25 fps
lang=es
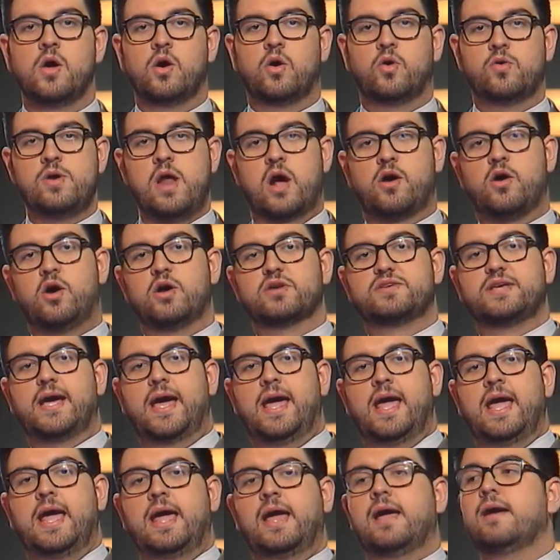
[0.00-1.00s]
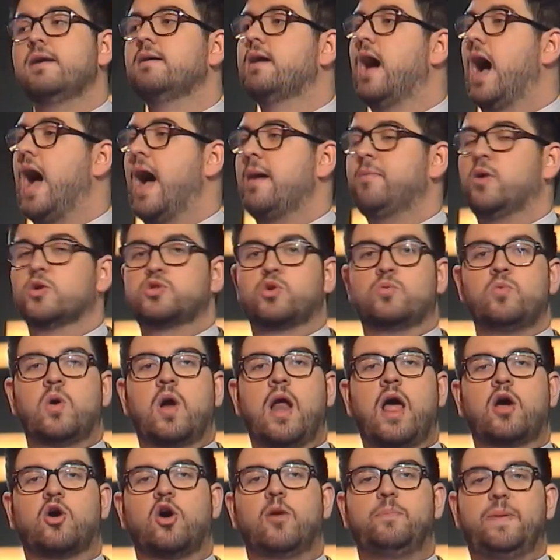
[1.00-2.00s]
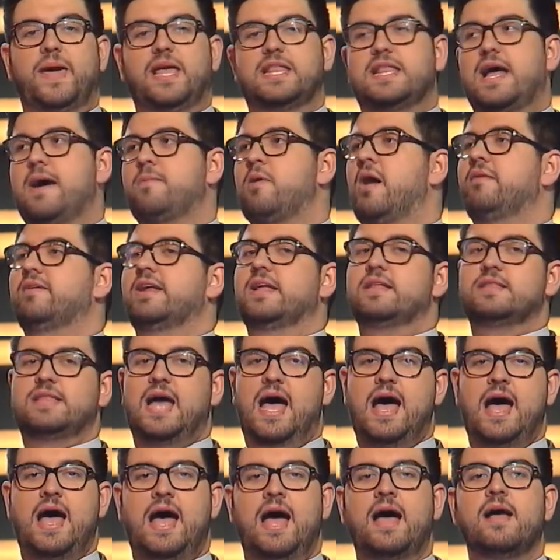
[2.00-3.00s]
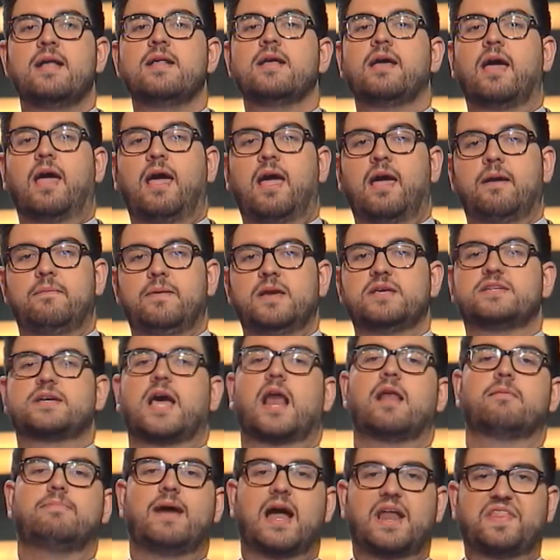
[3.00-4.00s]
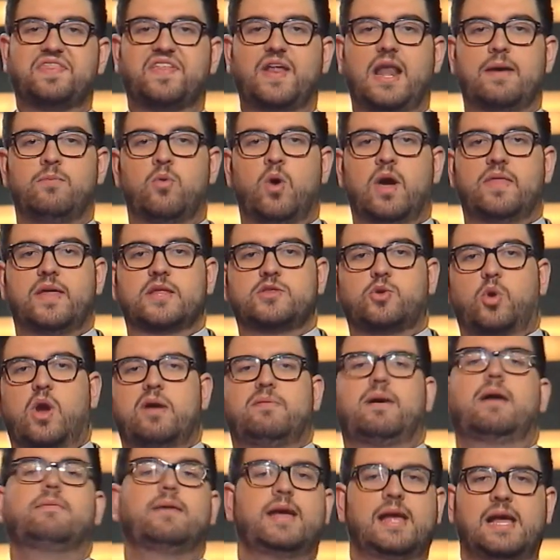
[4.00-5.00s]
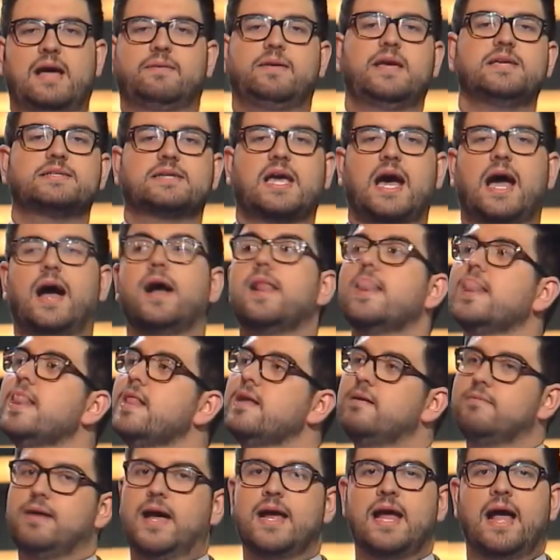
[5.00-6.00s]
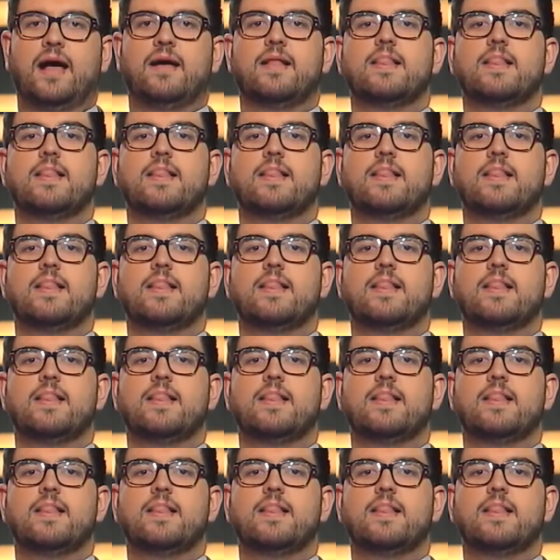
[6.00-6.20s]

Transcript: Una cosa es, vamos a tomar una copita, vamos a brindar, eh, Vizca al la mujer de Trueba. Venga, visca, venga.